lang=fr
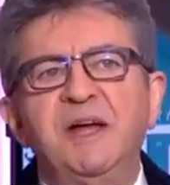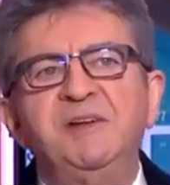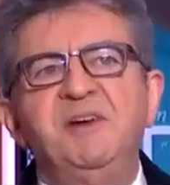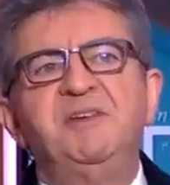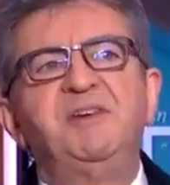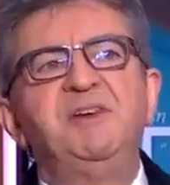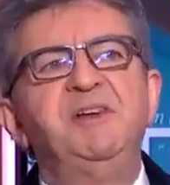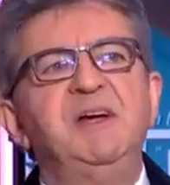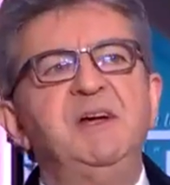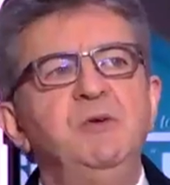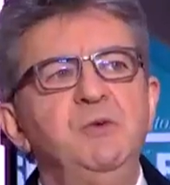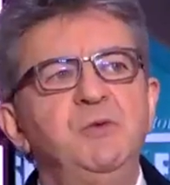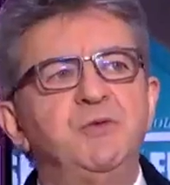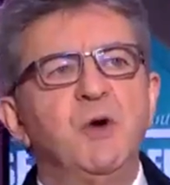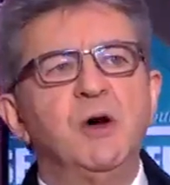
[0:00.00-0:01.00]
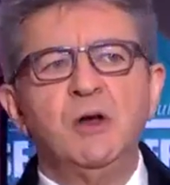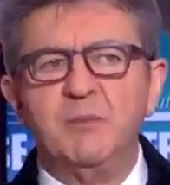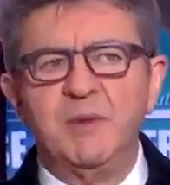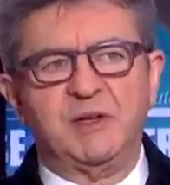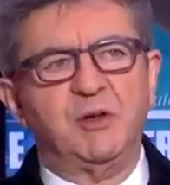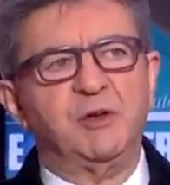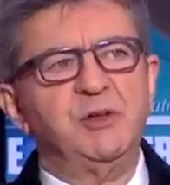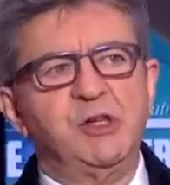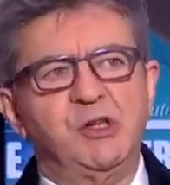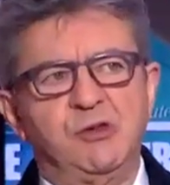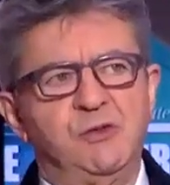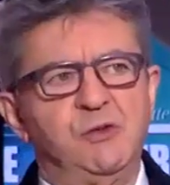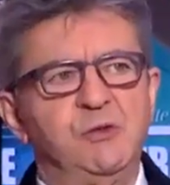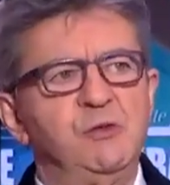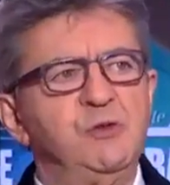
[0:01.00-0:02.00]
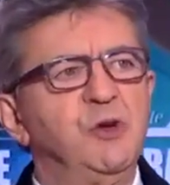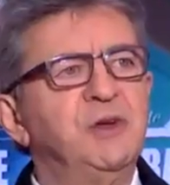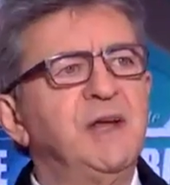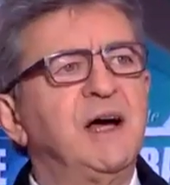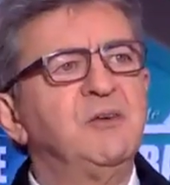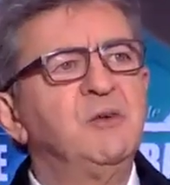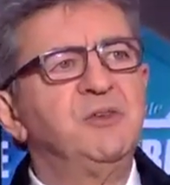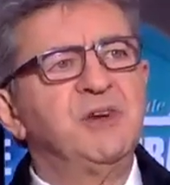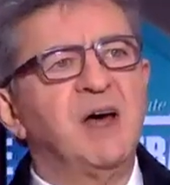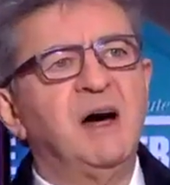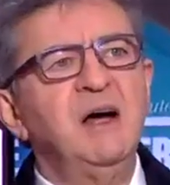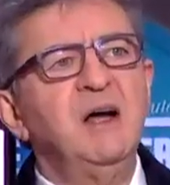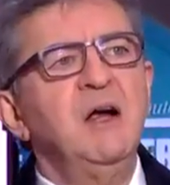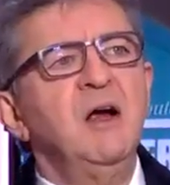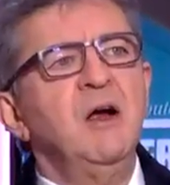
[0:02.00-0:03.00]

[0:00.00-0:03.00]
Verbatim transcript: a décidé une fois, non mais attendez, je vous donne acte de ça.